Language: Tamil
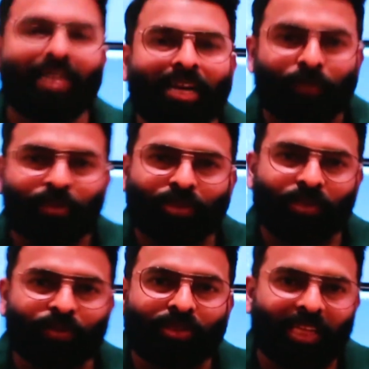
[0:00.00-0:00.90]
பெரிய
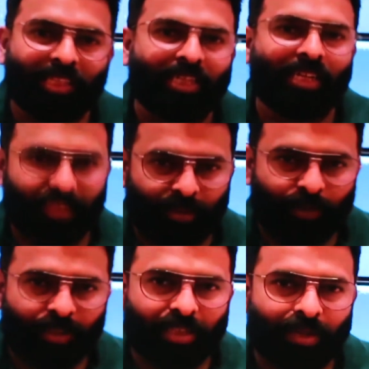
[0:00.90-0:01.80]
டைமென்ஷனையும் சேர்த்து
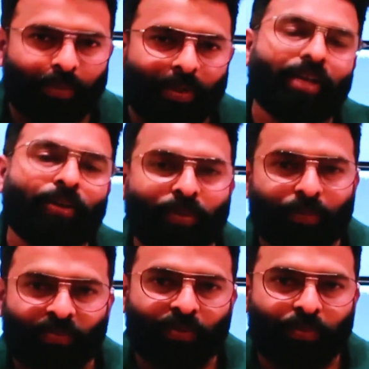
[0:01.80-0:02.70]
நீங்கள் இந்த படத்தில்
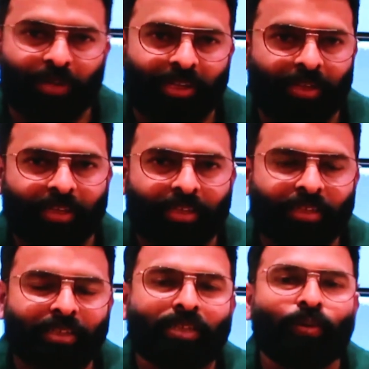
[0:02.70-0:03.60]
பயங்கரமாக பர்ஃபார்ம் பண்ணி
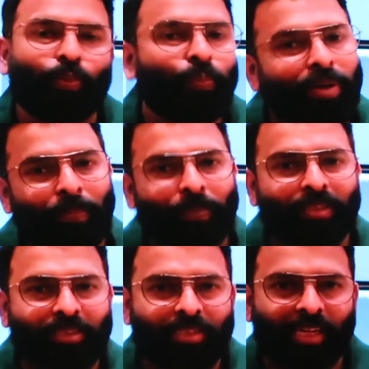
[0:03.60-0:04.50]
ரொம்ப
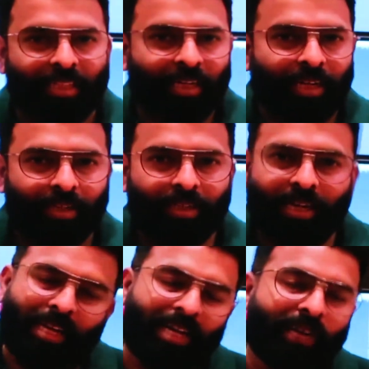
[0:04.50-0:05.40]
இம்ப்ரெஸ்டாக இருந்தேன்
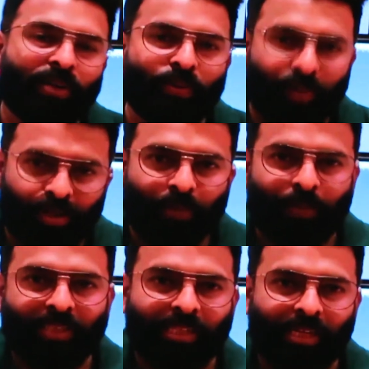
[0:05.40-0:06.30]
நான் நான் நிறைய வாட்டி
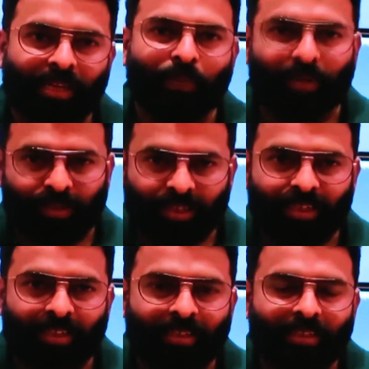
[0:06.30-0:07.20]
உங்கள்கிட்டயும் பேசியிருக்கேன்
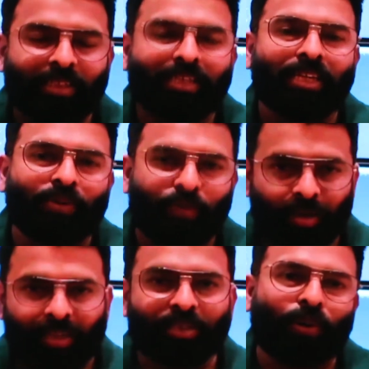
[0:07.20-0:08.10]
பட் இதை
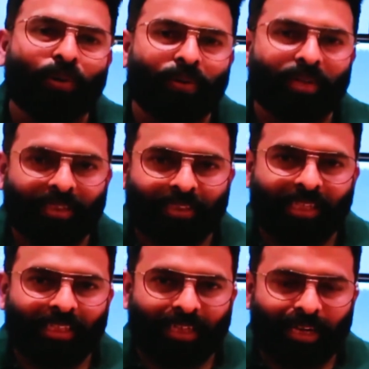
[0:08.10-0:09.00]
உங்ககிட்ட சொல்லணும்னு
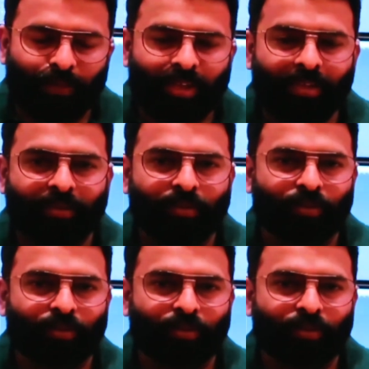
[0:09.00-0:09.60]
நினச்சேன் இந்த டைமில்